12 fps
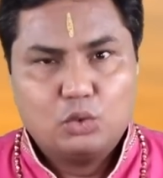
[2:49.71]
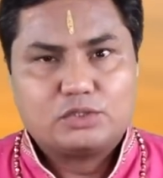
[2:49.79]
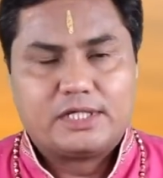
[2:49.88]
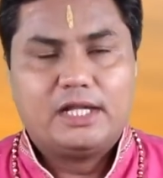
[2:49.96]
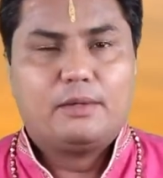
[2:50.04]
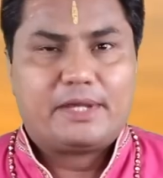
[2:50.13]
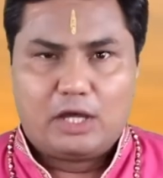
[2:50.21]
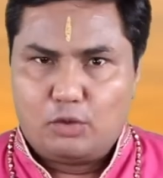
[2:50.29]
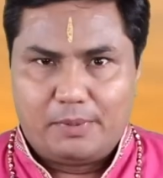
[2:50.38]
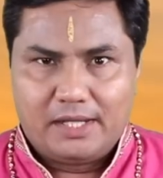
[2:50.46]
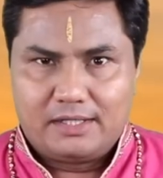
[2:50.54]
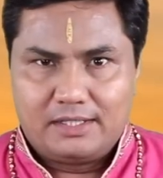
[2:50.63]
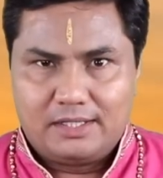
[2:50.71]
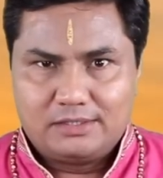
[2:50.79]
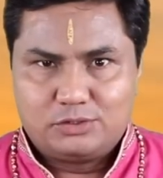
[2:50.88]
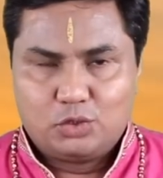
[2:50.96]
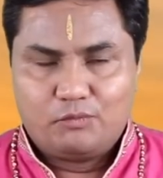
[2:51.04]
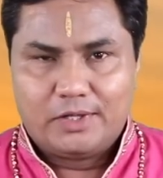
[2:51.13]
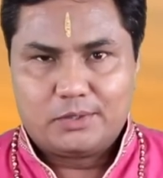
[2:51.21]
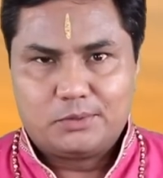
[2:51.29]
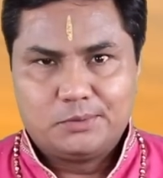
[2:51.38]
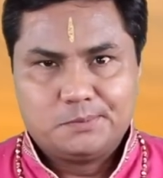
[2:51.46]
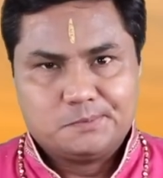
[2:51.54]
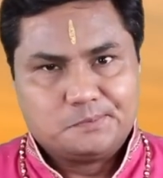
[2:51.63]
उसके लिए हम क्या उपाय करें आज सोमवार
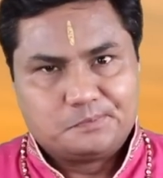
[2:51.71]
को